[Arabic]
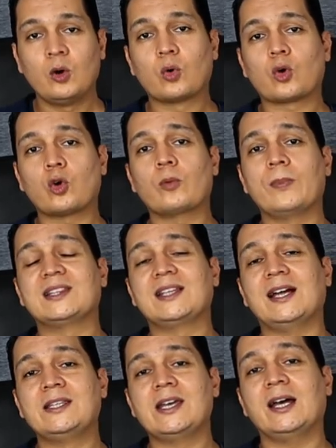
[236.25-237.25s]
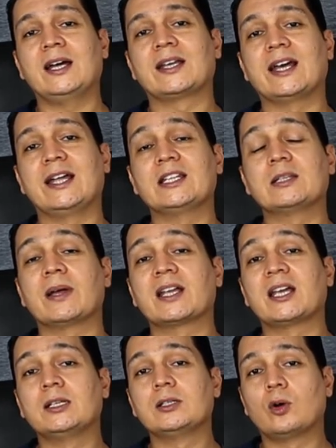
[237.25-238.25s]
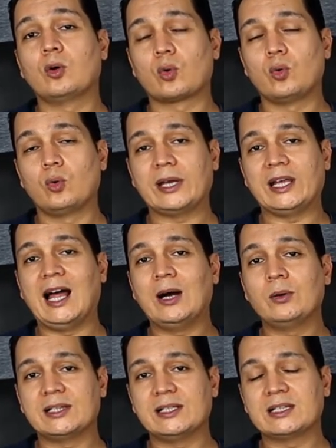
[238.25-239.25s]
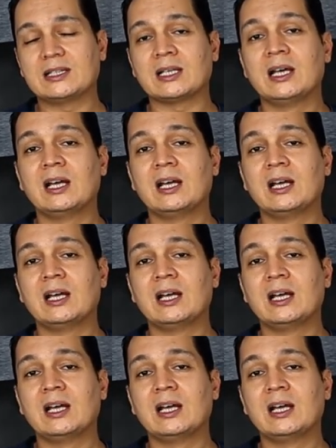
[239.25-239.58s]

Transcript: والركبة الثانيه كانت مكان الخروج الأوتلت